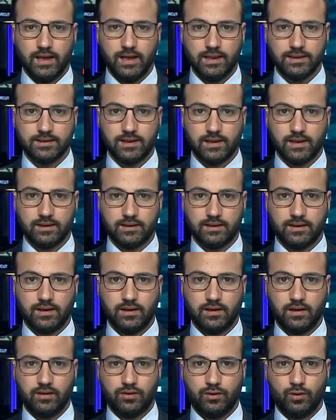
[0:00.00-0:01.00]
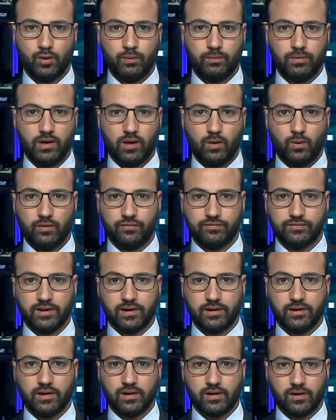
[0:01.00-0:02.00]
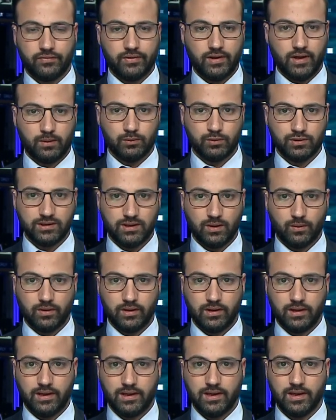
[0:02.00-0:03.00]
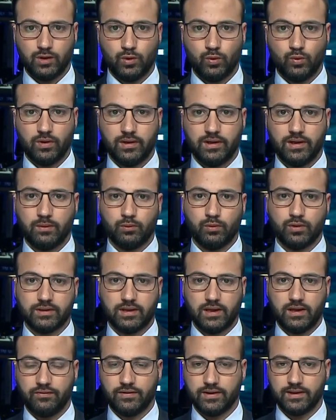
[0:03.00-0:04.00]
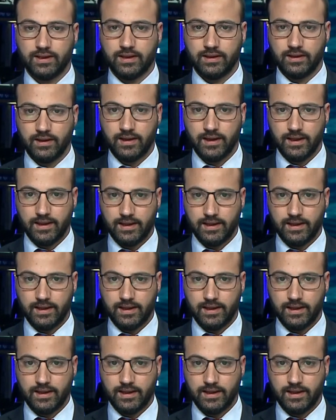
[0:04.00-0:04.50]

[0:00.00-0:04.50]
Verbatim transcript: أرسلت إثيوبيا وفدا رفيع المستوى إلى دول مختلفة